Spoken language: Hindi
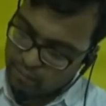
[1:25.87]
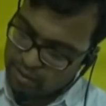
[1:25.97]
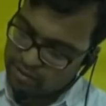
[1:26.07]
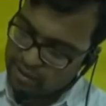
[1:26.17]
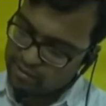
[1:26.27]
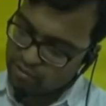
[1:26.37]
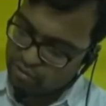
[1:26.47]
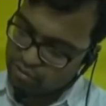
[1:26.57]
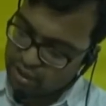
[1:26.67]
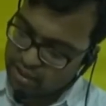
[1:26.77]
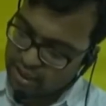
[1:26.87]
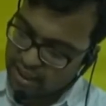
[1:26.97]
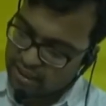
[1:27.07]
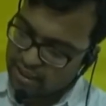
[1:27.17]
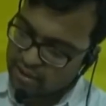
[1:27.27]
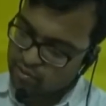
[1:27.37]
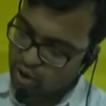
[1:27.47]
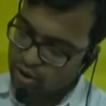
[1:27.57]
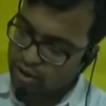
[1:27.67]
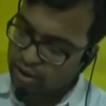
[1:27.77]
बिजनेस को जो देता है दैट इज
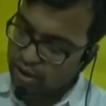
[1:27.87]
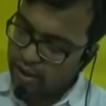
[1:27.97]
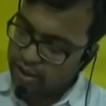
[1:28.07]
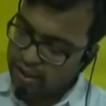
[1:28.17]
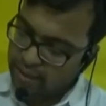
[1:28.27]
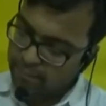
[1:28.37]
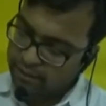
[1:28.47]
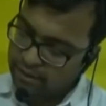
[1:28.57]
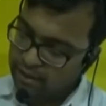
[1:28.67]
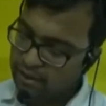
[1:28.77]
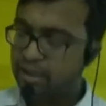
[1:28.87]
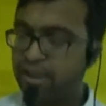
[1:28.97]
व्हाट कैपिटल